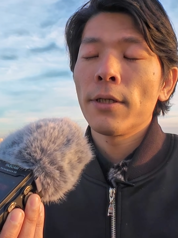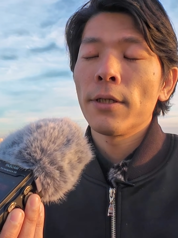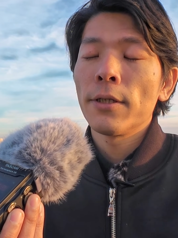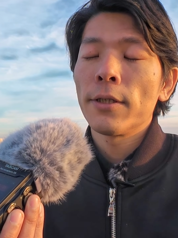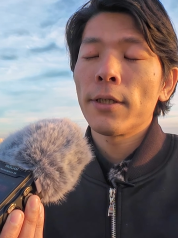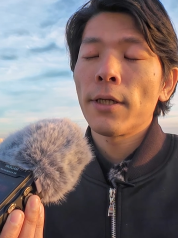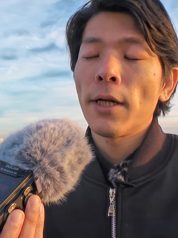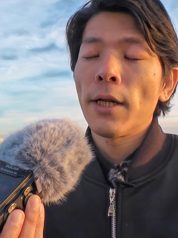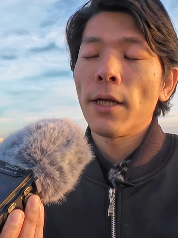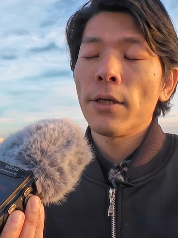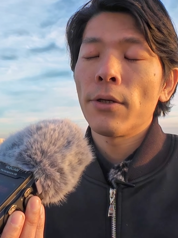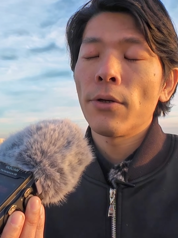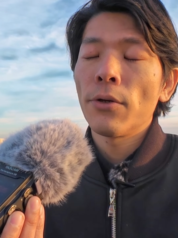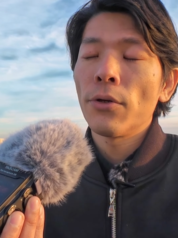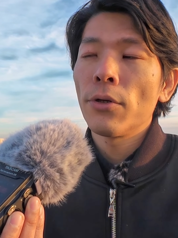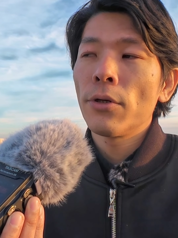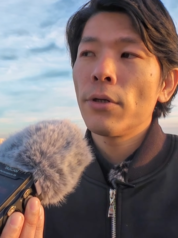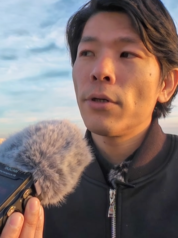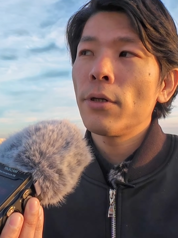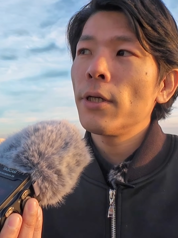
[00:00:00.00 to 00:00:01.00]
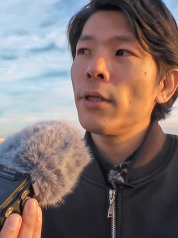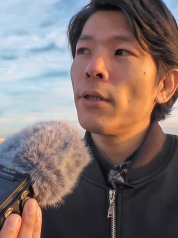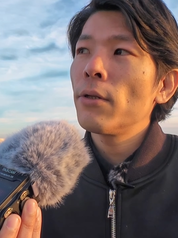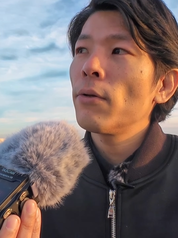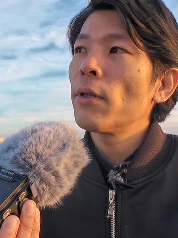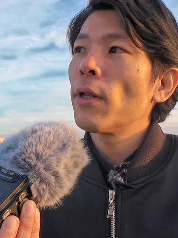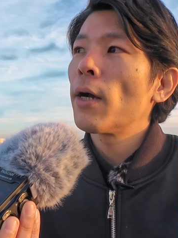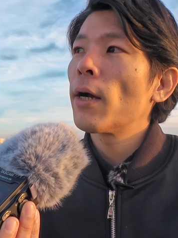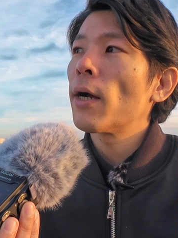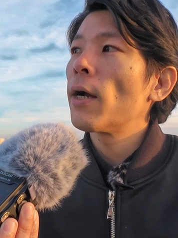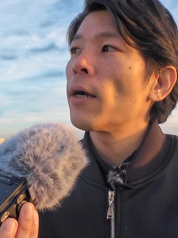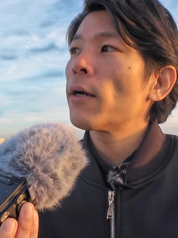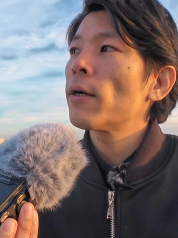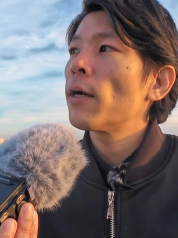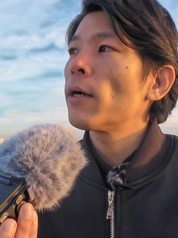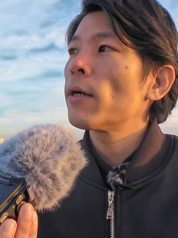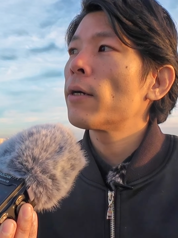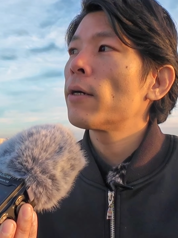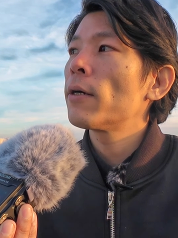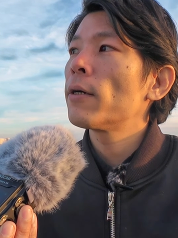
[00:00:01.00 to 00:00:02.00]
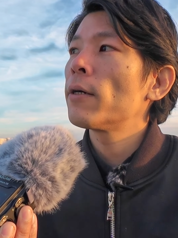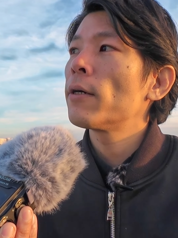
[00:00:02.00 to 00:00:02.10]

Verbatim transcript: 口から息をゆっくりと長くく。